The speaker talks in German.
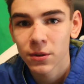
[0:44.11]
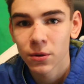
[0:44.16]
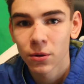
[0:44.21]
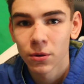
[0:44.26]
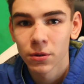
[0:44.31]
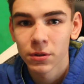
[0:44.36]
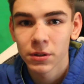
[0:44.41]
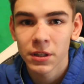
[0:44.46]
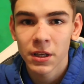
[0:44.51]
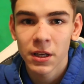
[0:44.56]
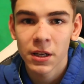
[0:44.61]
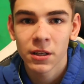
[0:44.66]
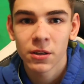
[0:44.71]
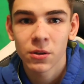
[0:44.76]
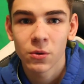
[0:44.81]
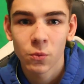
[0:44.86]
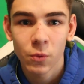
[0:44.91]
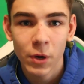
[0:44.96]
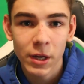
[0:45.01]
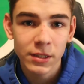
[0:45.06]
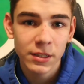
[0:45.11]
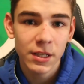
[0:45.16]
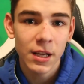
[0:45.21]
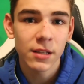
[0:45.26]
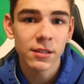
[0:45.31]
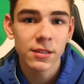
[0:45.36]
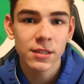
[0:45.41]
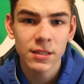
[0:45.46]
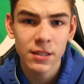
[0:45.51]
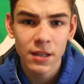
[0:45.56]
Und den Wet
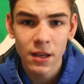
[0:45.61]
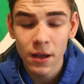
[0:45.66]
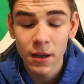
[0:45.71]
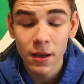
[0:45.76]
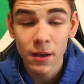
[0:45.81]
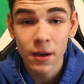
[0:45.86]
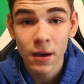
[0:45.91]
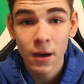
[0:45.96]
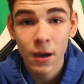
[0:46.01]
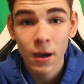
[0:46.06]
Tensday.